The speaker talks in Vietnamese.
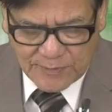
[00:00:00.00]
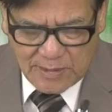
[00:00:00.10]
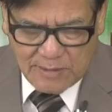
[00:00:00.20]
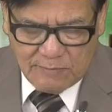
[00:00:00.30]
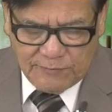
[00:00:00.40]

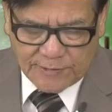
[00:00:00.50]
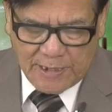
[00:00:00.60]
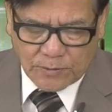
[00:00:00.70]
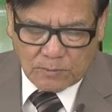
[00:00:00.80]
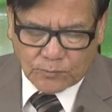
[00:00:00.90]
Vì thế
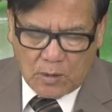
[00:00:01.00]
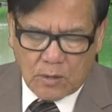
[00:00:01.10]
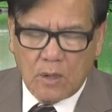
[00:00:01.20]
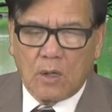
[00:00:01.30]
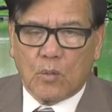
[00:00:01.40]
chúng tôi
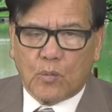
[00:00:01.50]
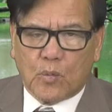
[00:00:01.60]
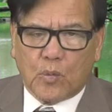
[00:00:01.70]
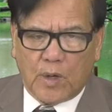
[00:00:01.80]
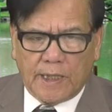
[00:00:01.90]

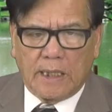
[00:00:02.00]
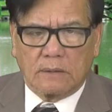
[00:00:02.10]
quyết định,